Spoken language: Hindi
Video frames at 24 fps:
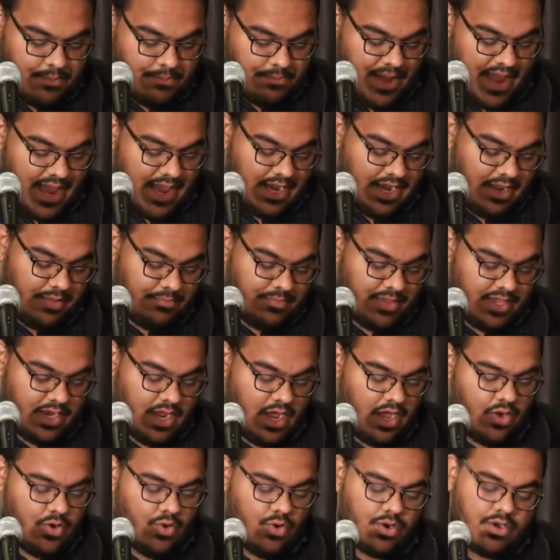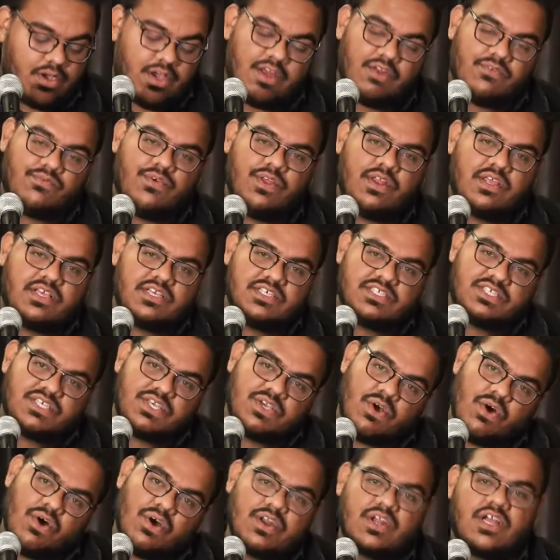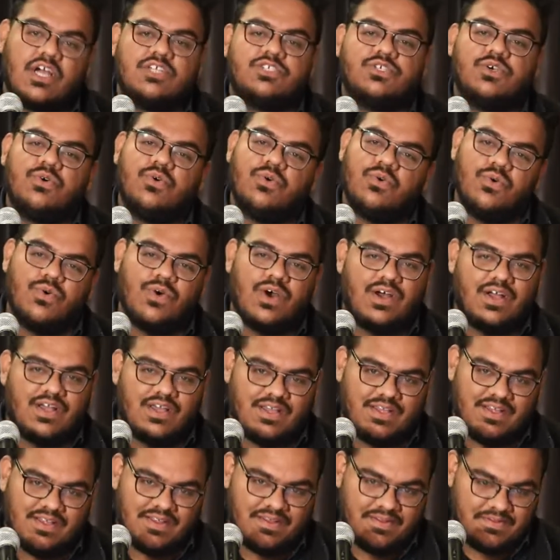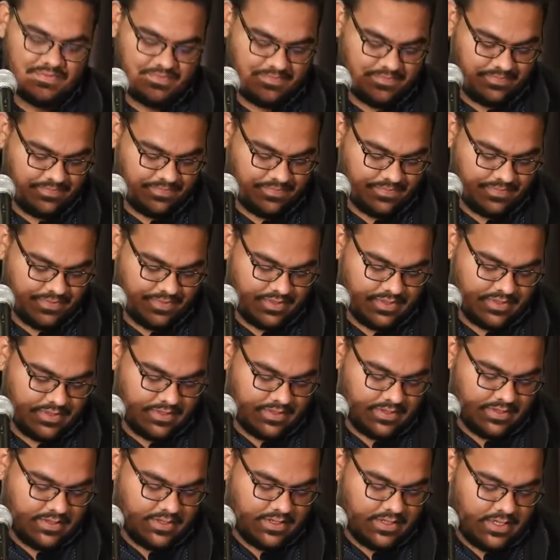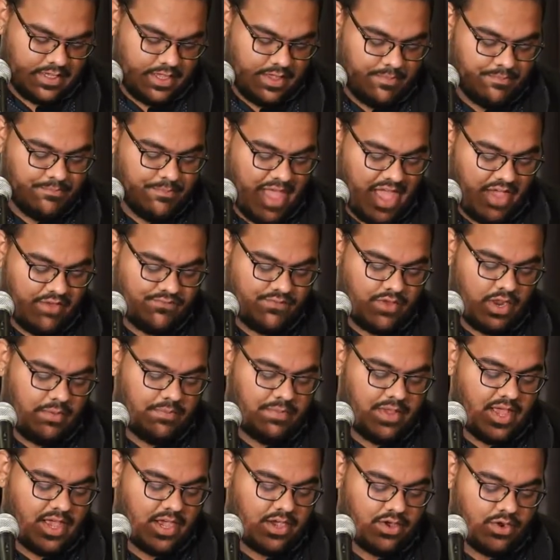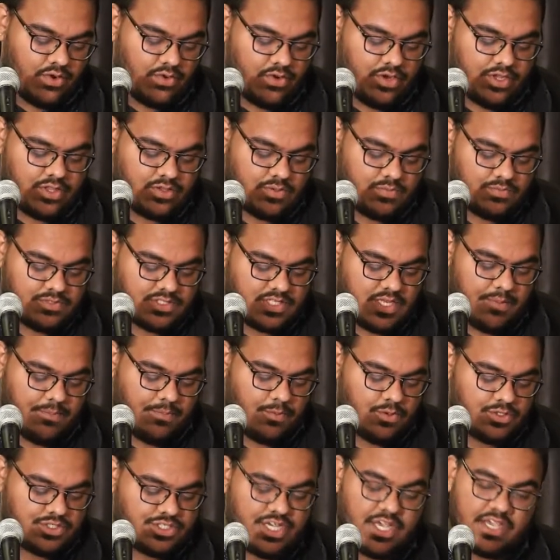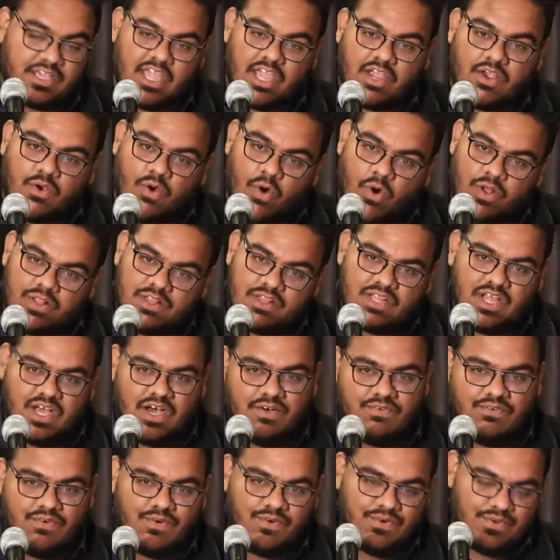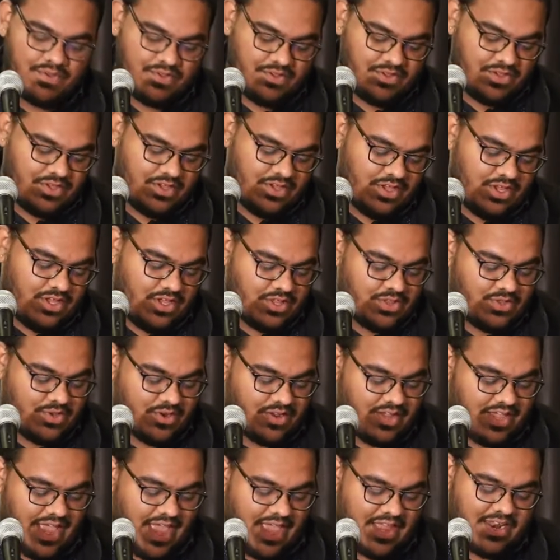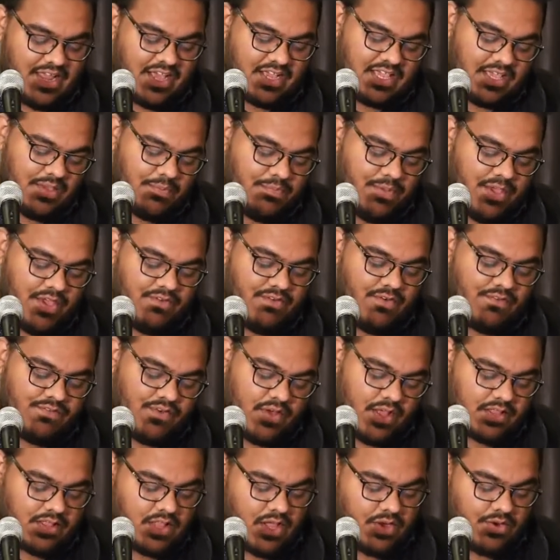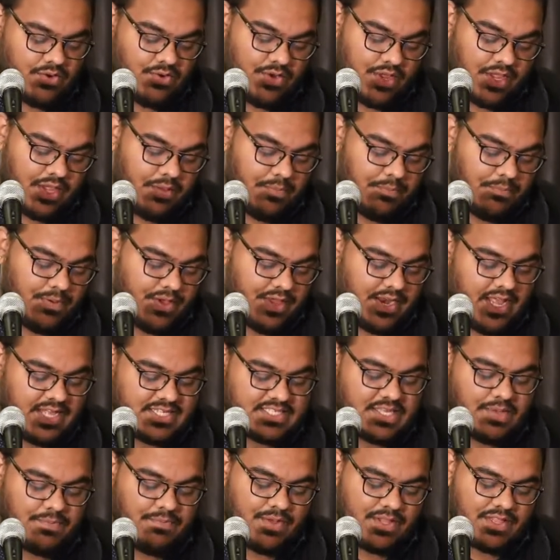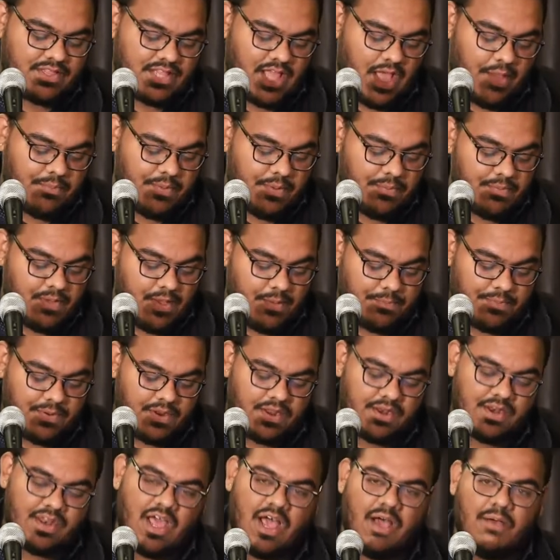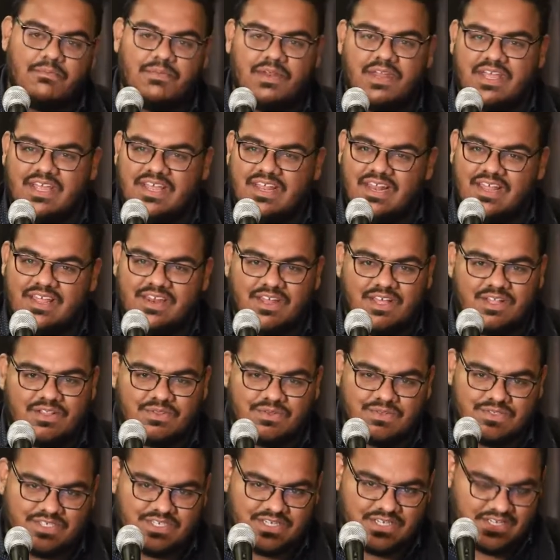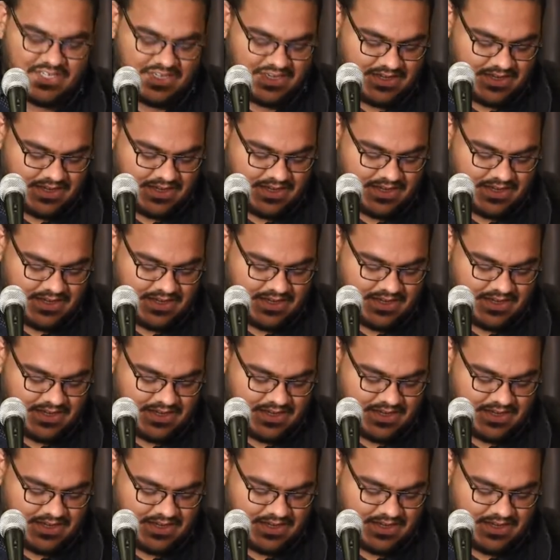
पहले मेरा होकर फिर किसी और का जो हुआ है महफिल में अगर कोई तुमसे पूछे कि कौन था वो तो कहना कि बेवफा था कोई पर ऐसे बदनामी में अपना नाम नहीं लेना तुझे